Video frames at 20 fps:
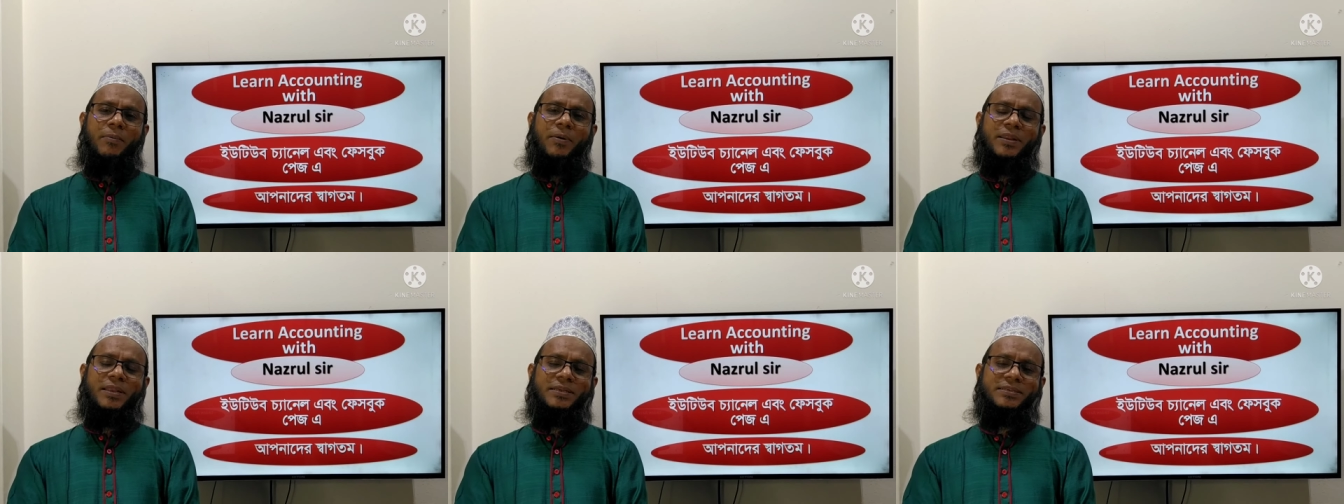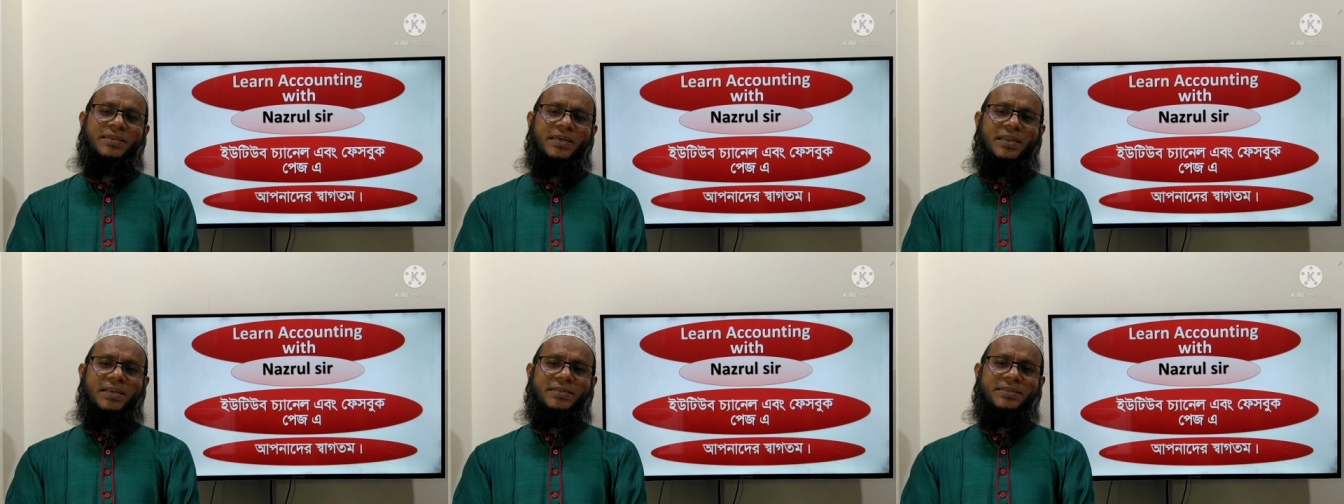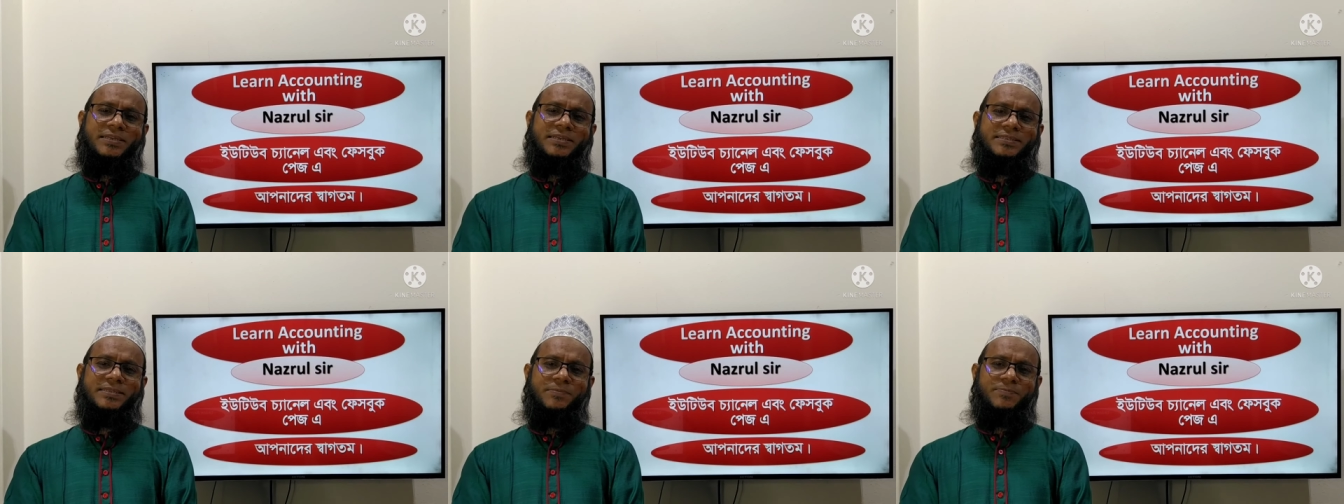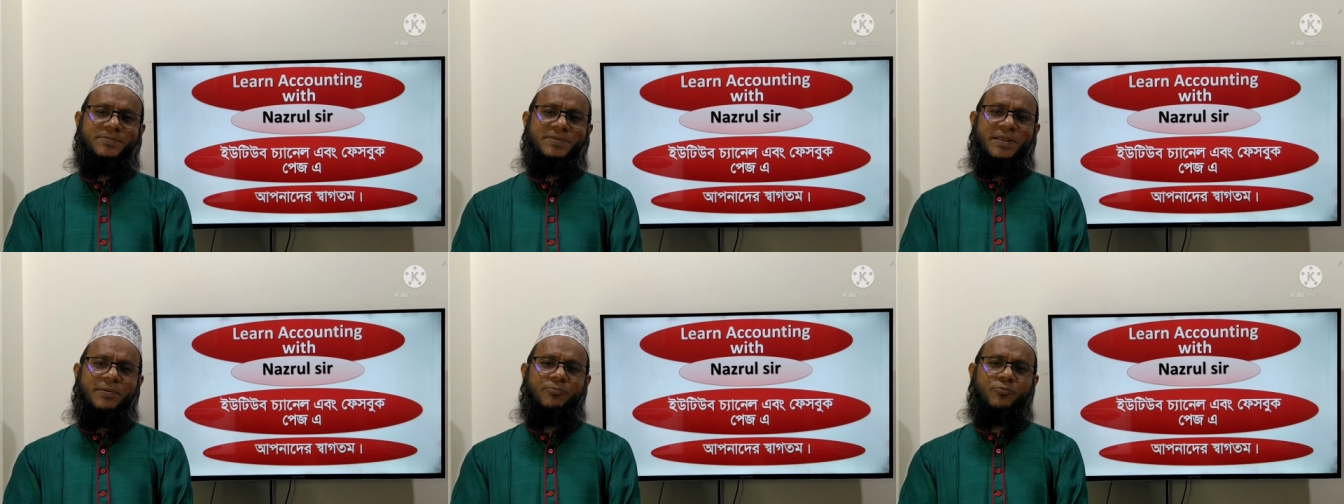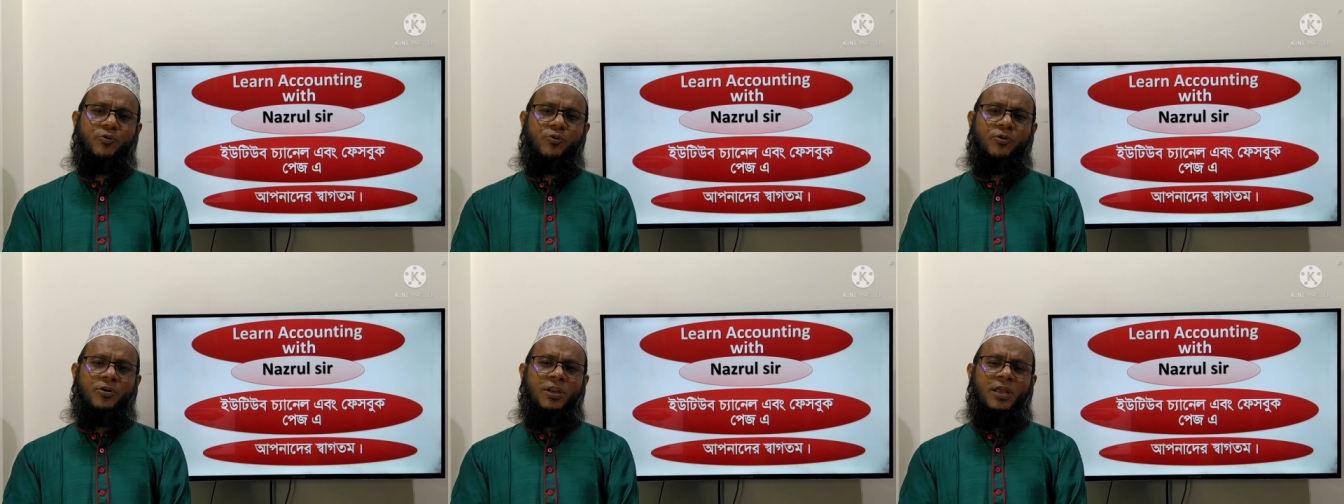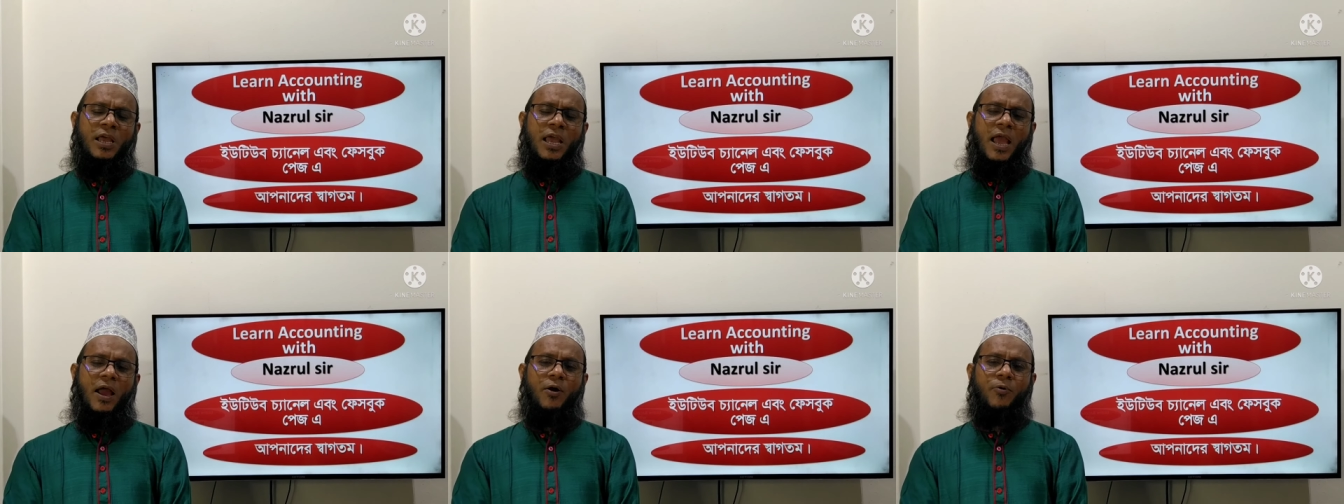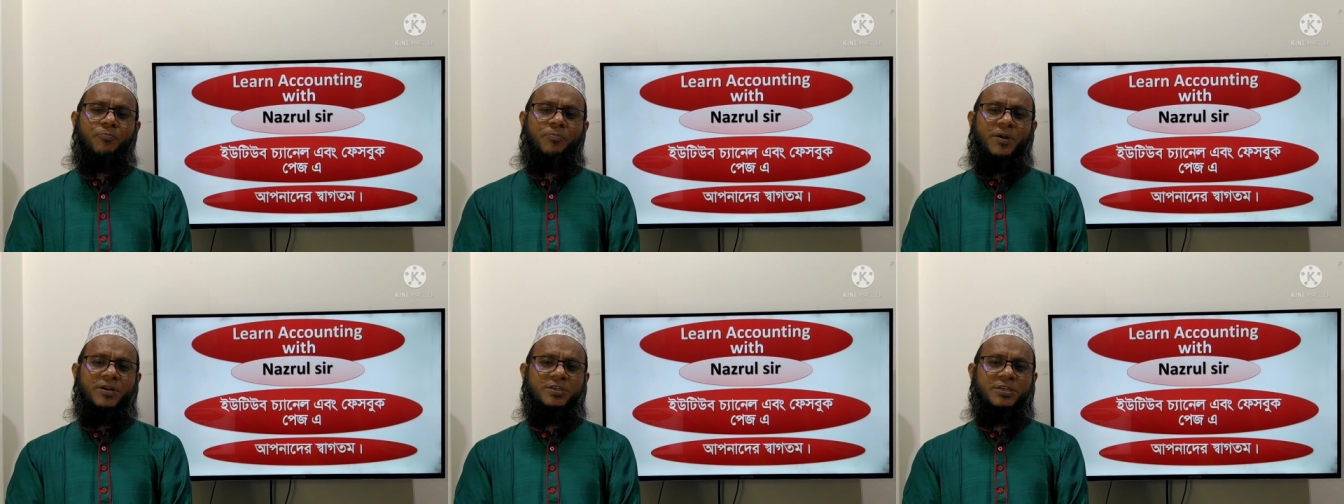আমার এই চ্যানেলটিকে সাবস্ক্রাইব করুন
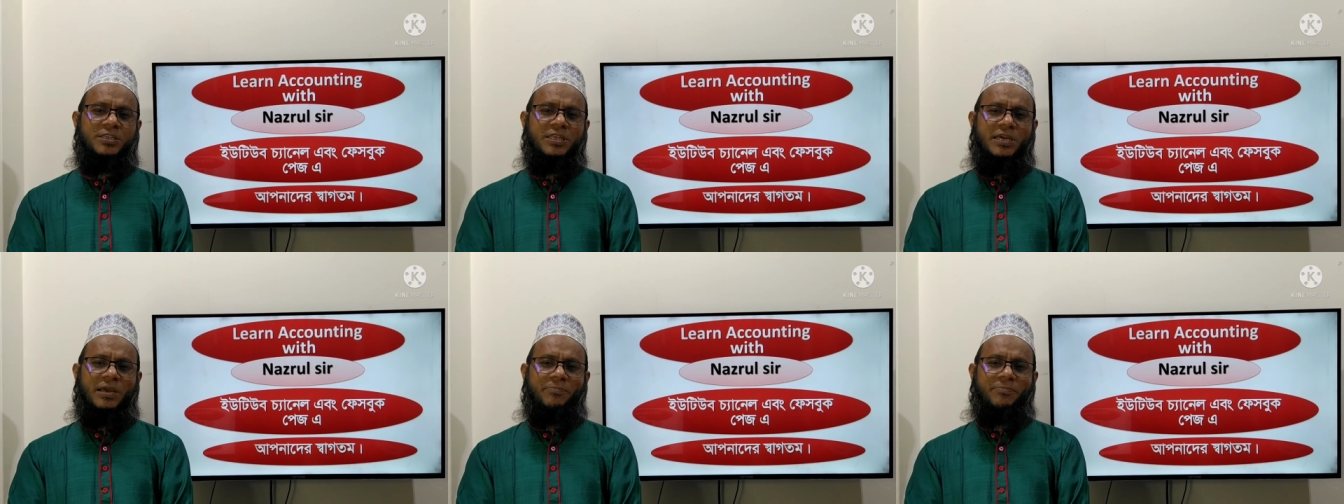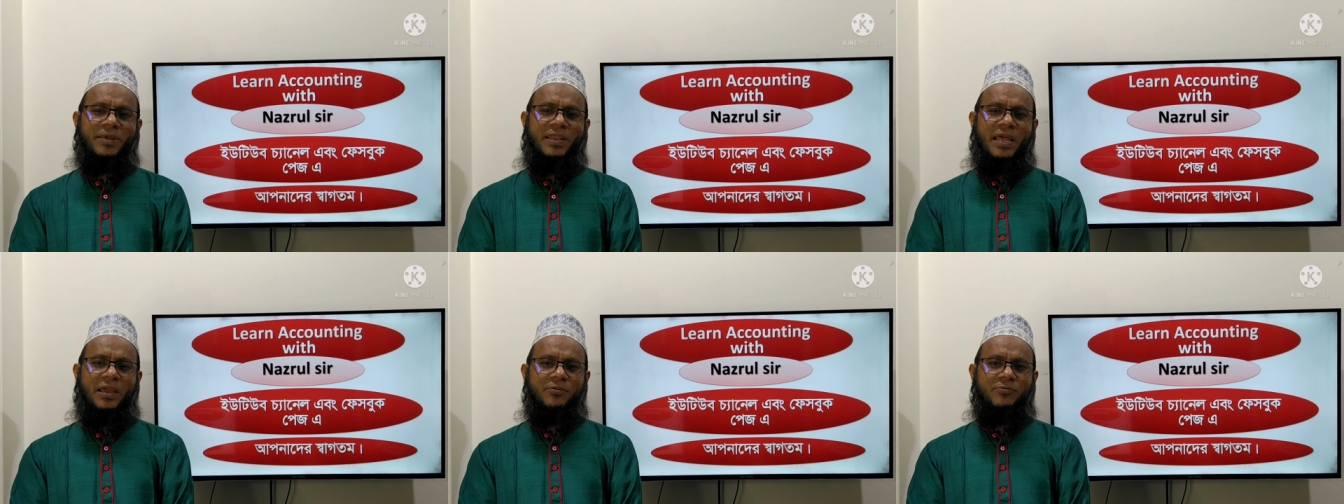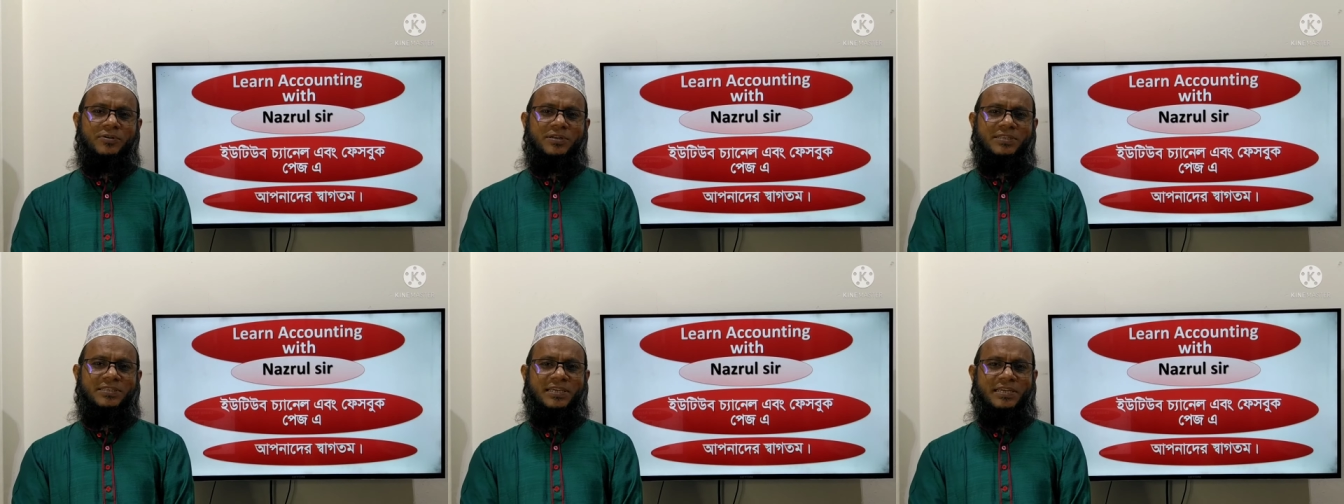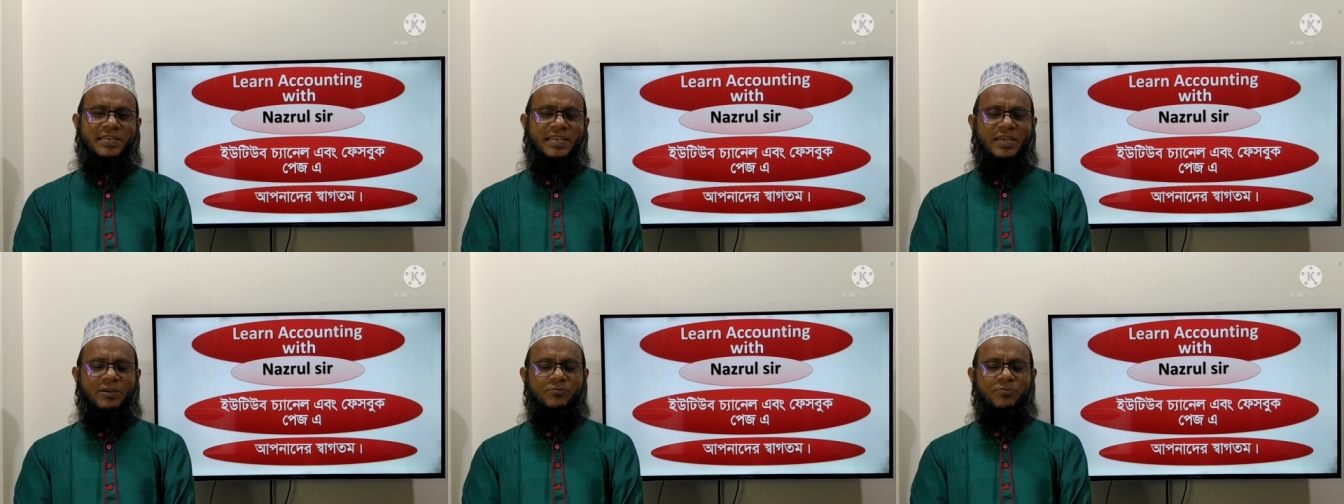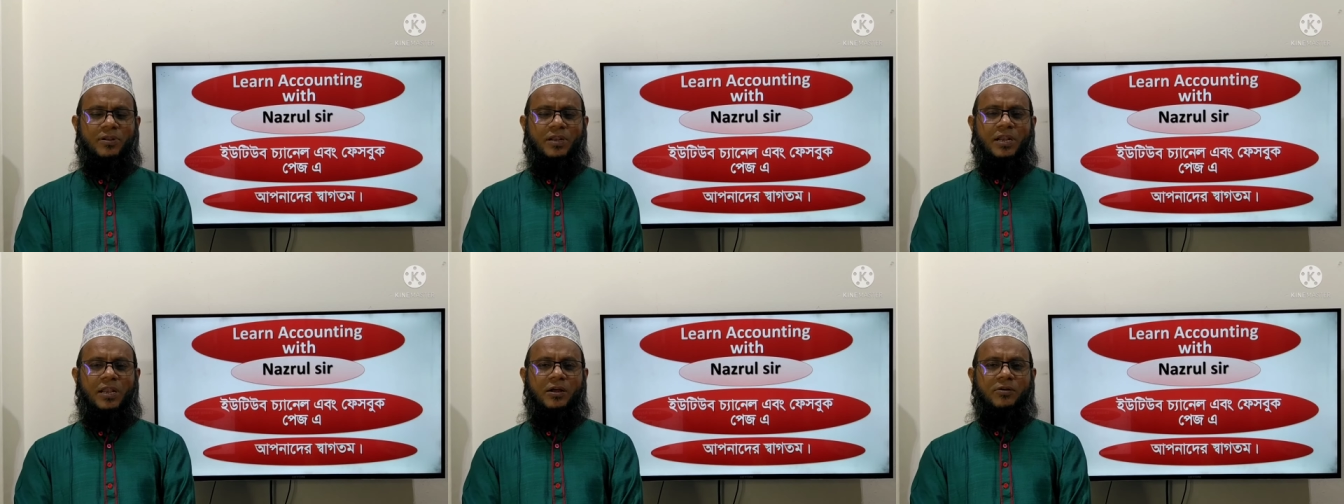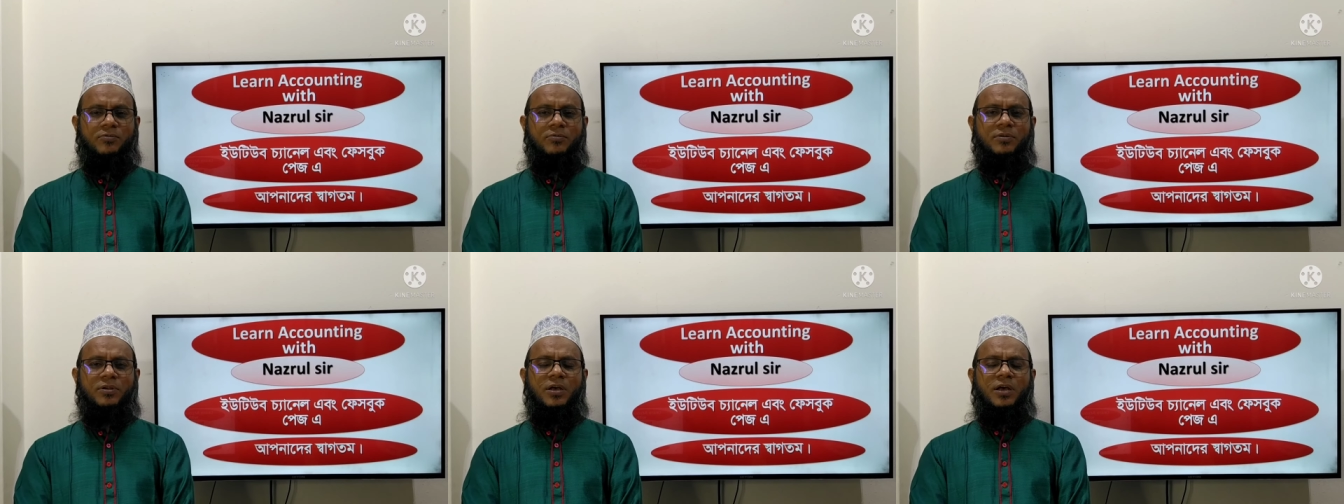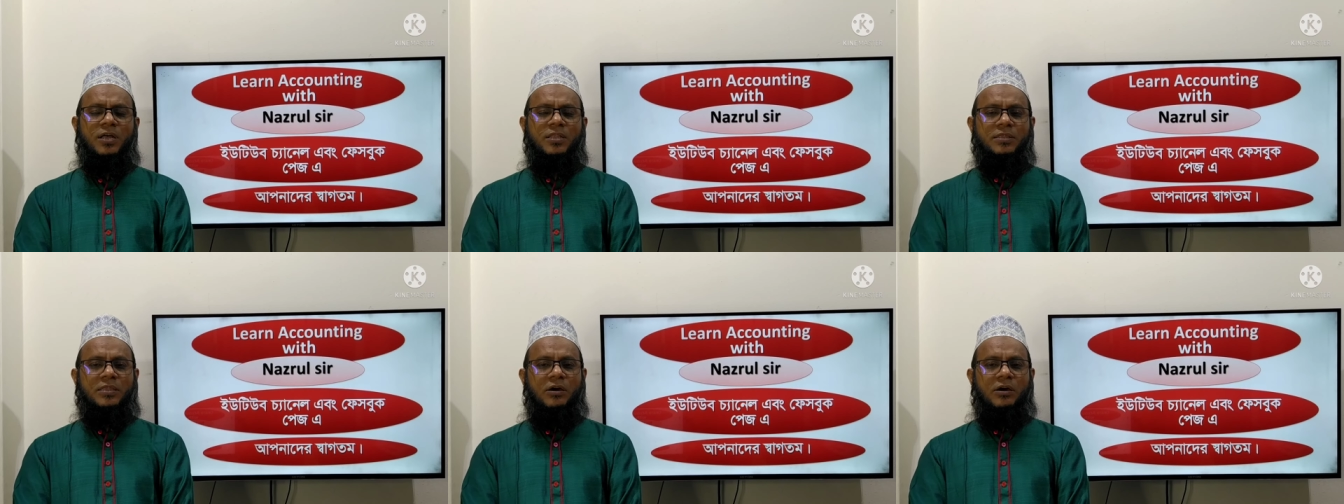এবং পাশে থাকা বেলাইকনটিতে ক্লিক করে রাখুন